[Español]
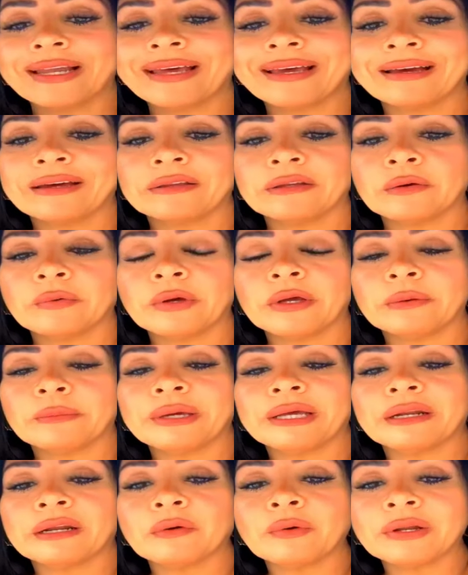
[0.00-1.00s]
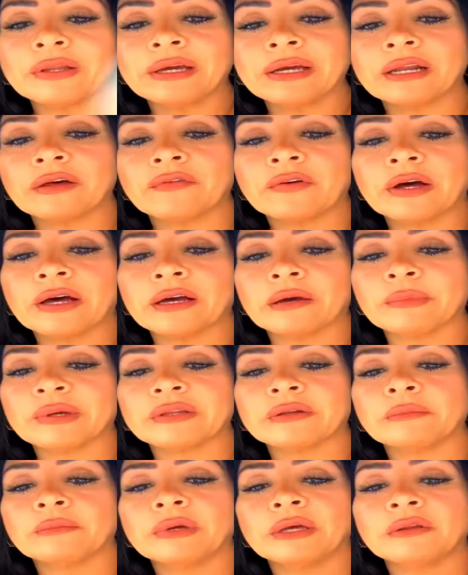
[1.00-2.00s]
que les encanta verme. Recuerden que la faja que me
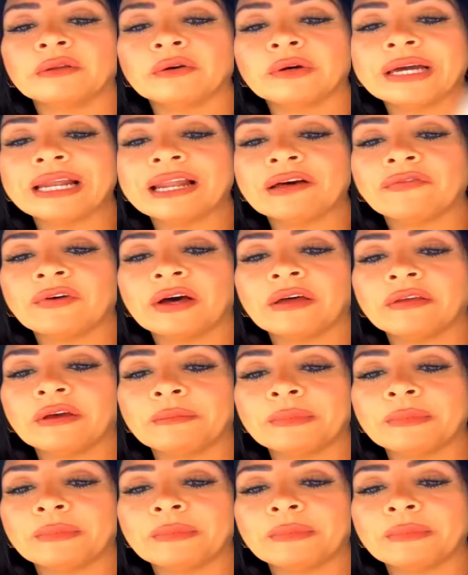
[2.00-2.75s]
están viendo es la faja